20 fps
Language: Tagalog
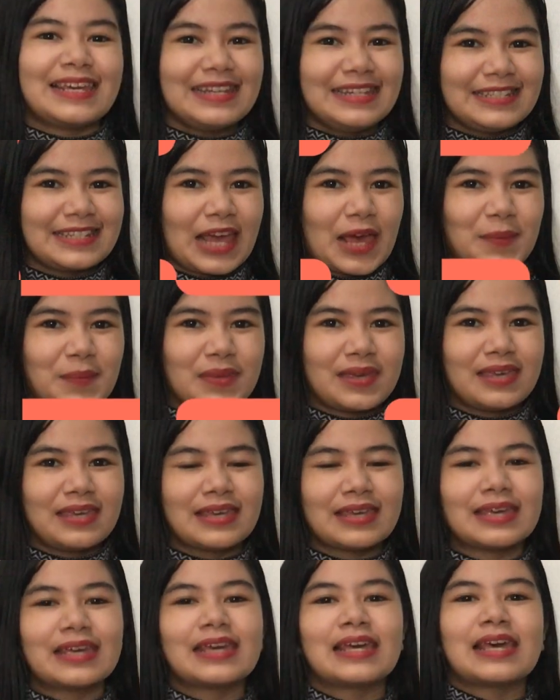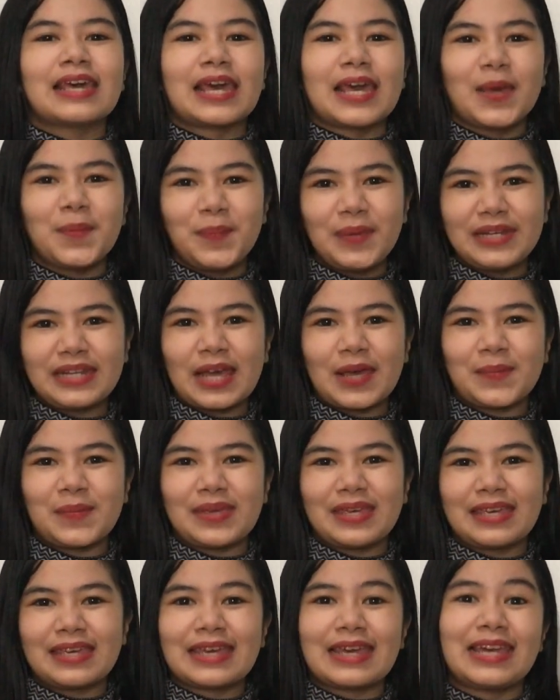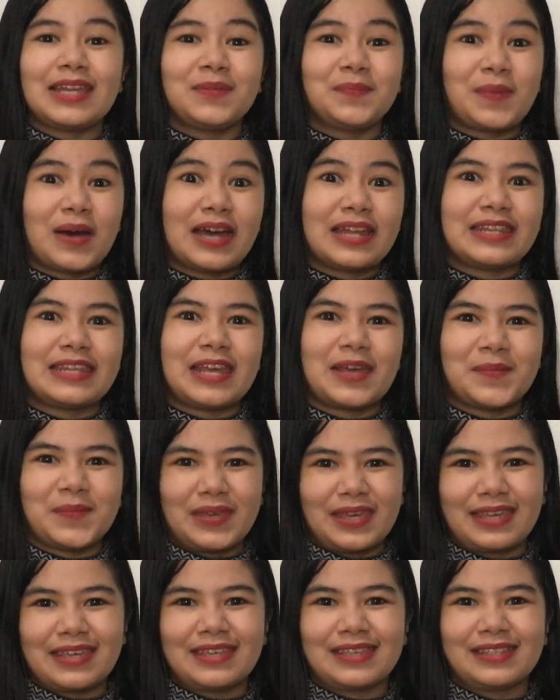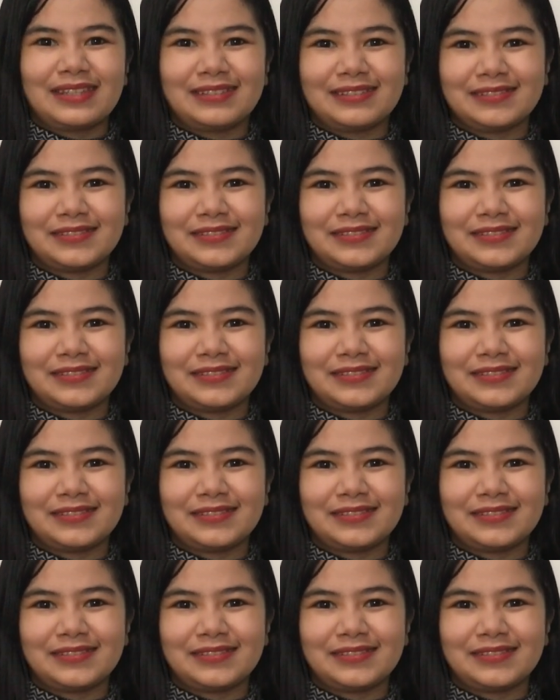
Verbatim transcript: endemic, epidemic, and pandemic.